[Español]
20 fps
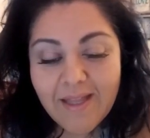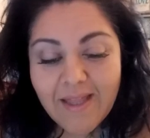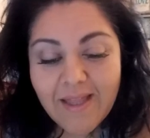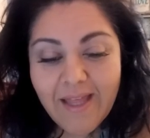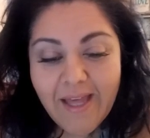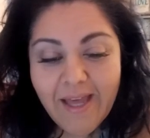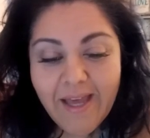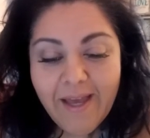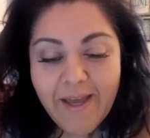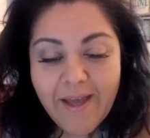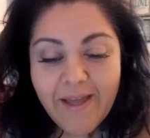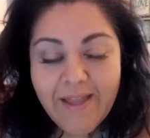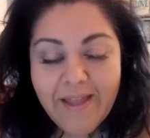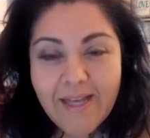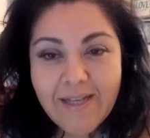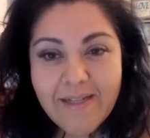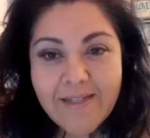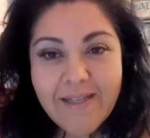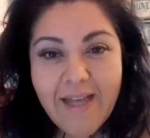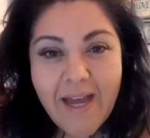de
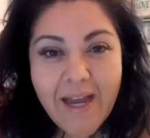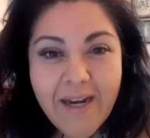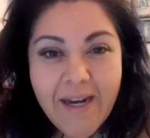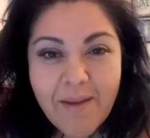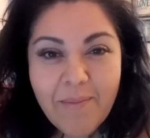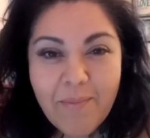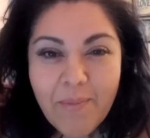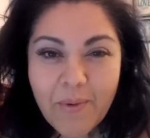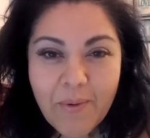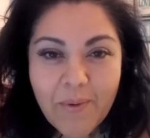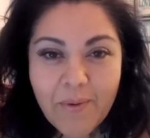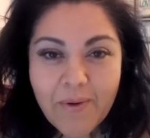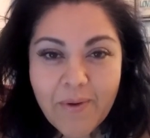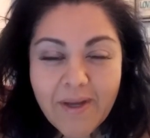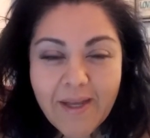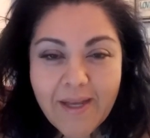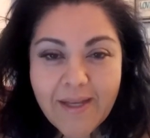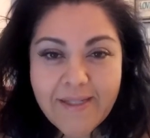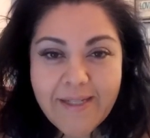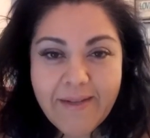desánimo
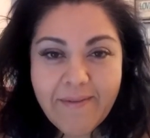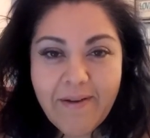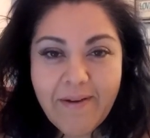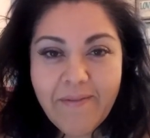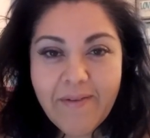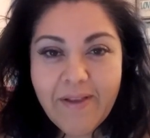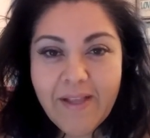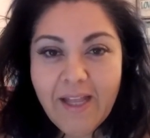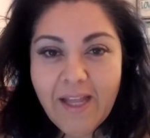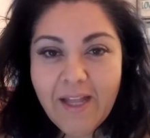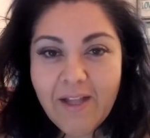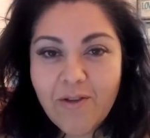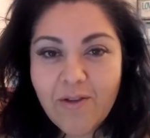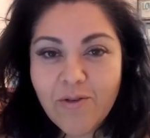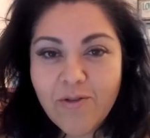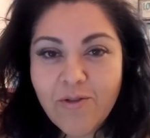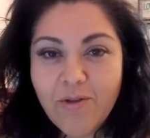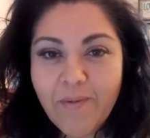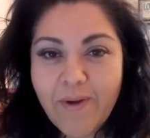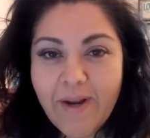que estaba
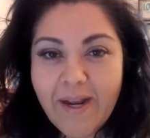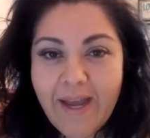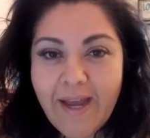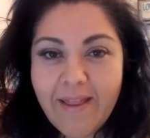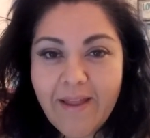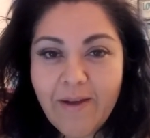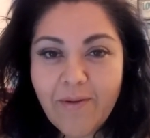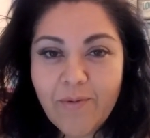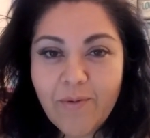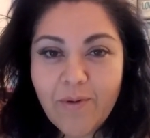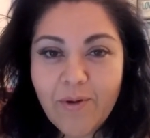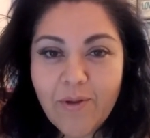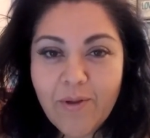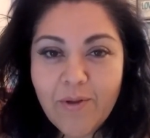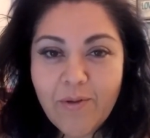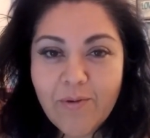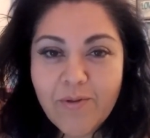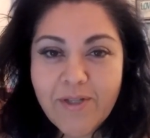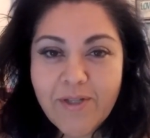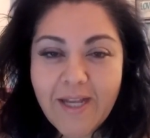viniendo sobre cada uno
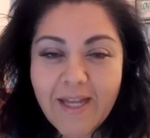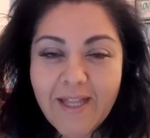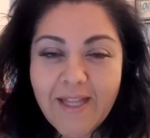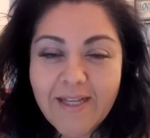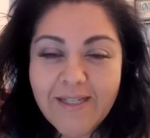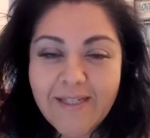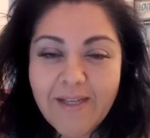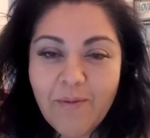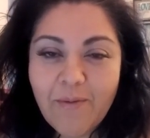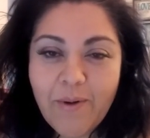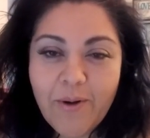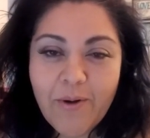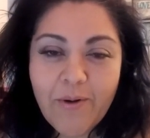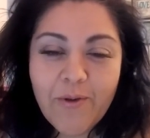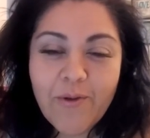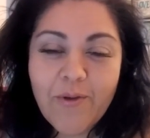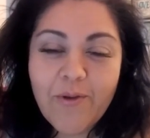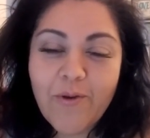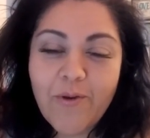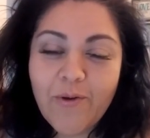de ustedes y
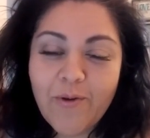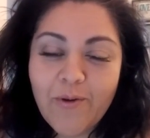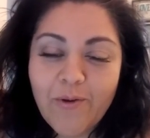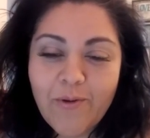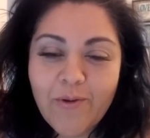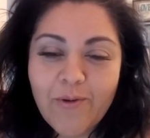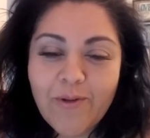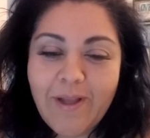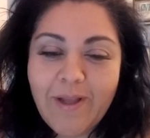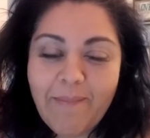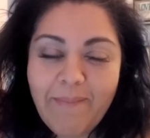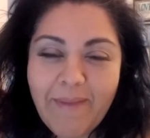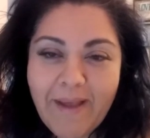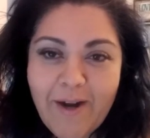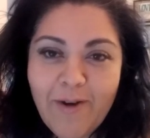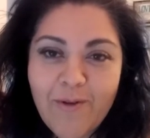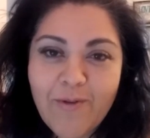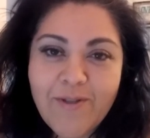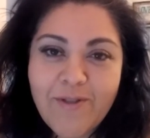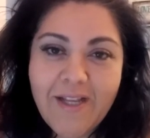bueno, yo
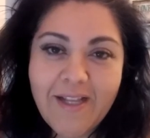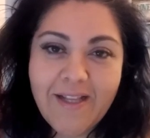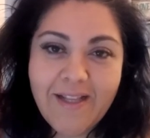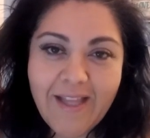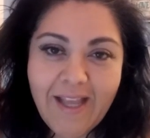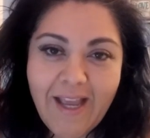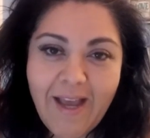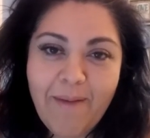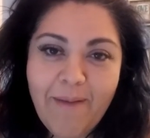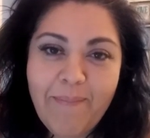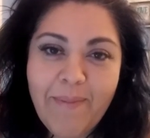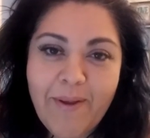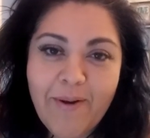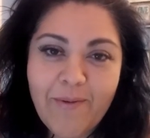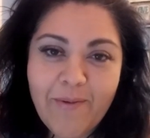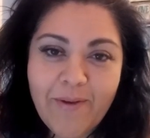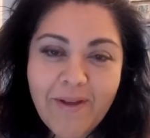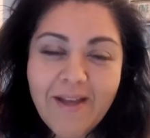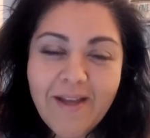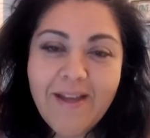también lo sentía,
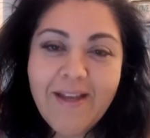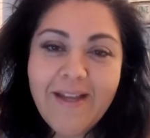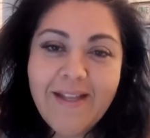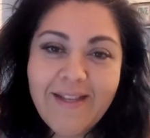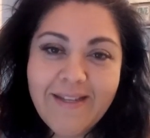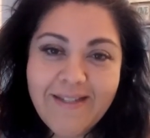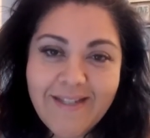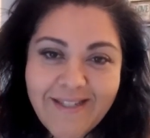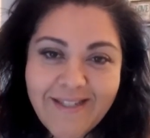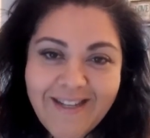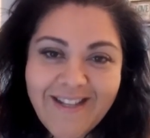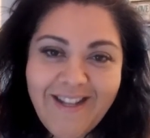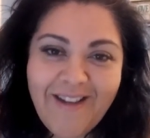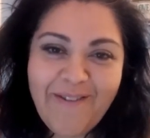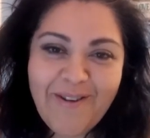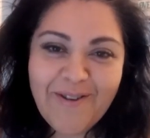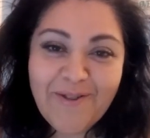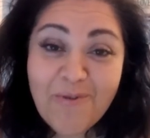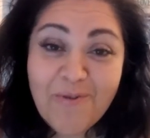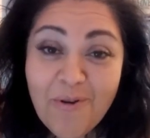pero
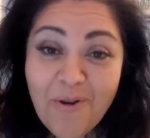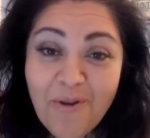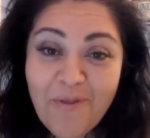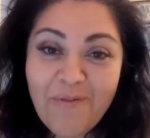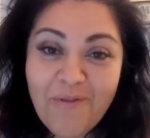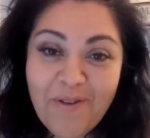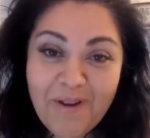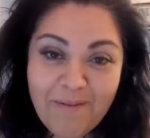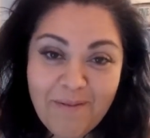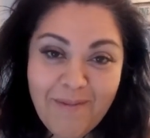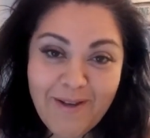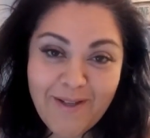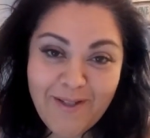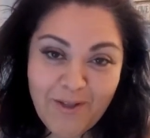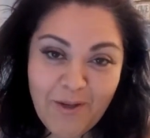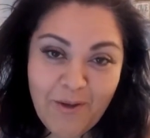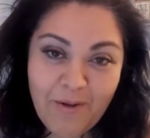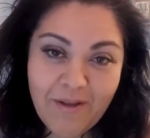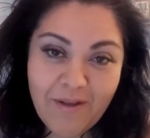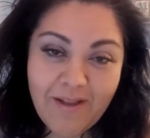necesitaba su
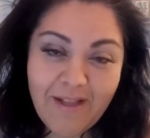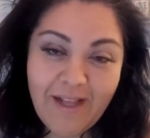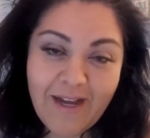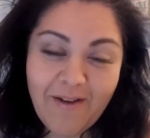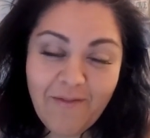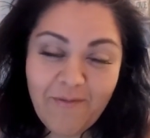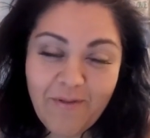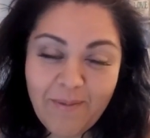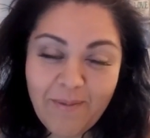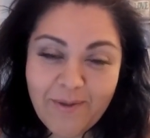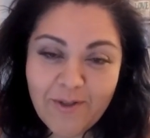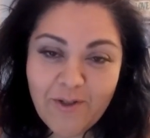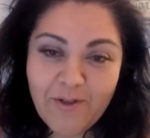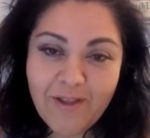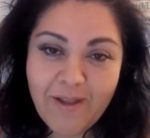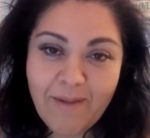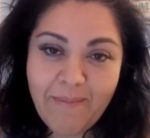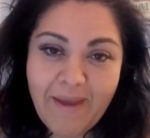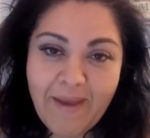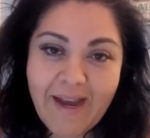confirmación, la
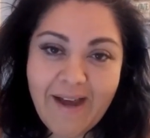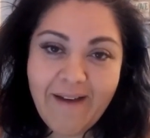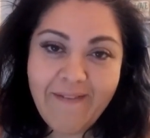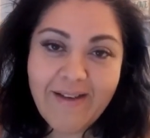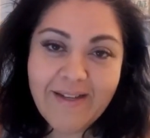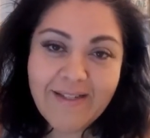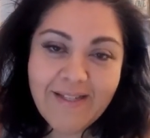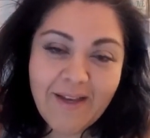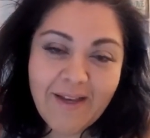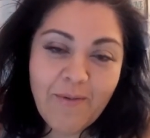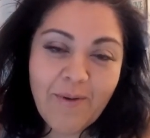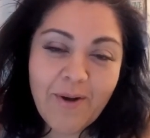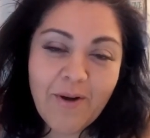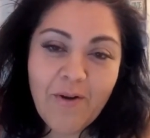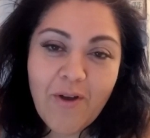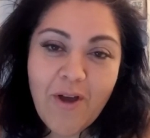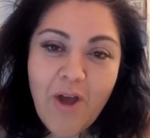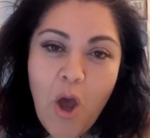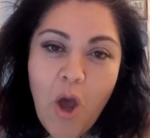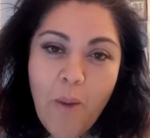confirmación de mi cabeza y
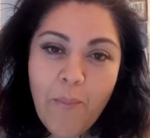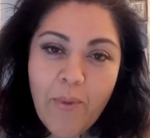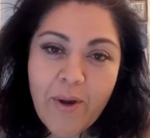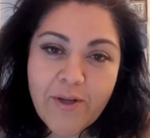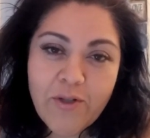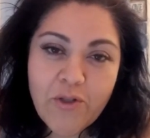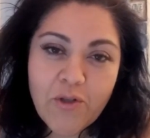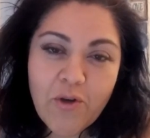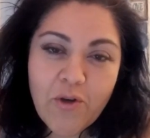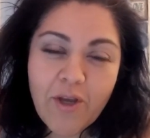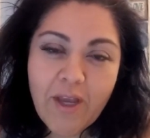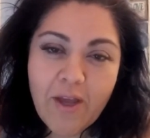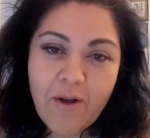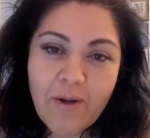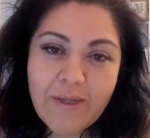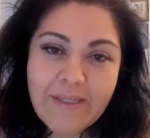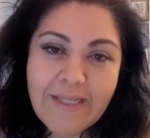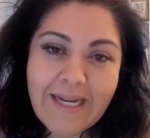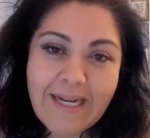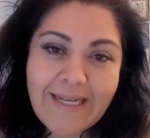bueno, por eso yo
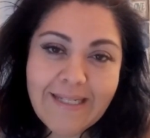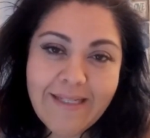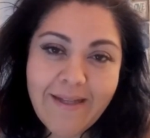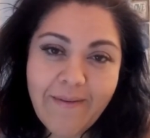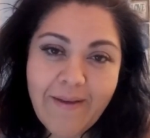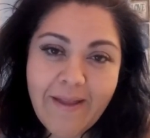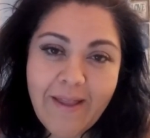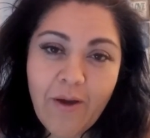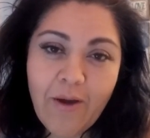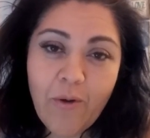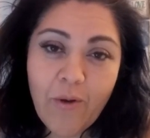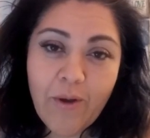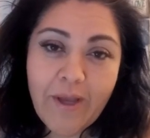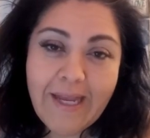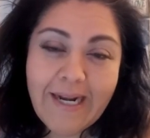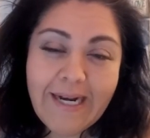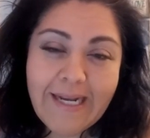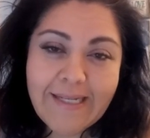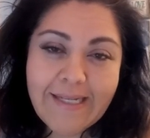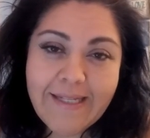quiero hacer este video hoy
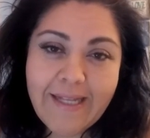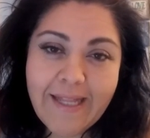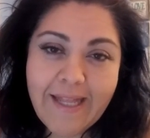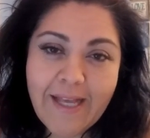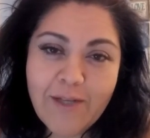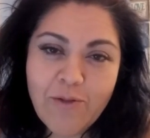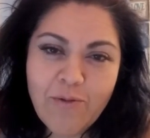en este día.